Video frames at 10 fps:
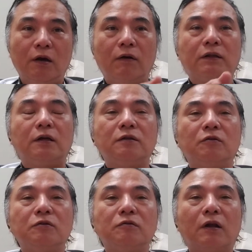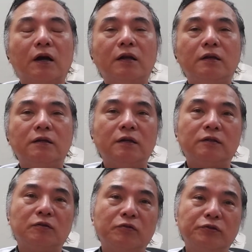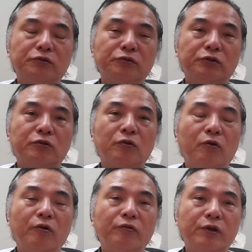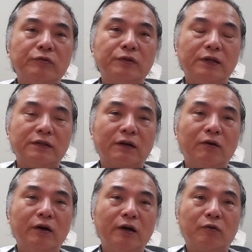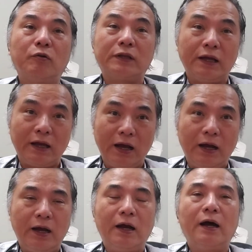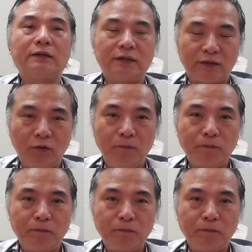渡り鳥の中にそういう人のインフルエンザ抗体があったと